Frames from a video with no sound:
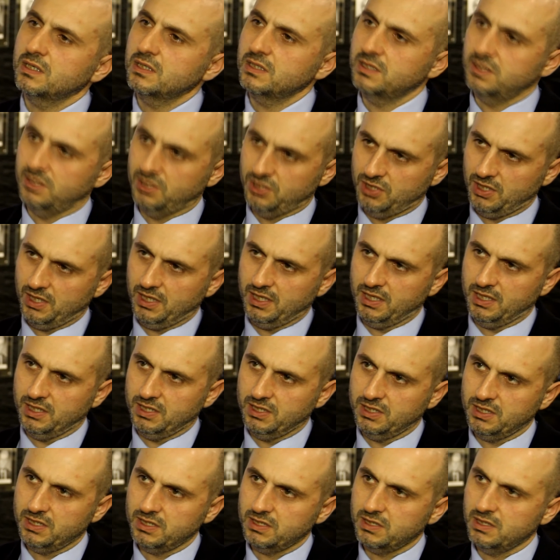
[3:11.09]
istişare
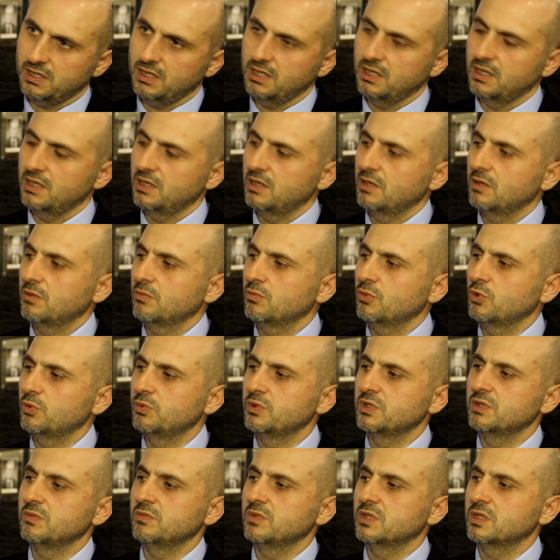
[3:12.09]
edeceğiz. Bu
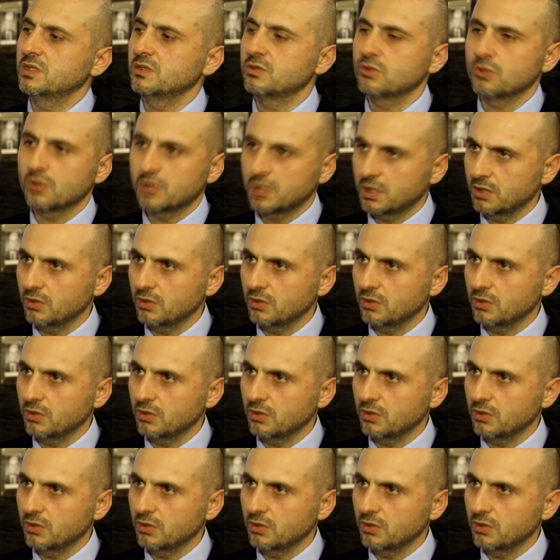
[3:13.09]
bizim için çok iyi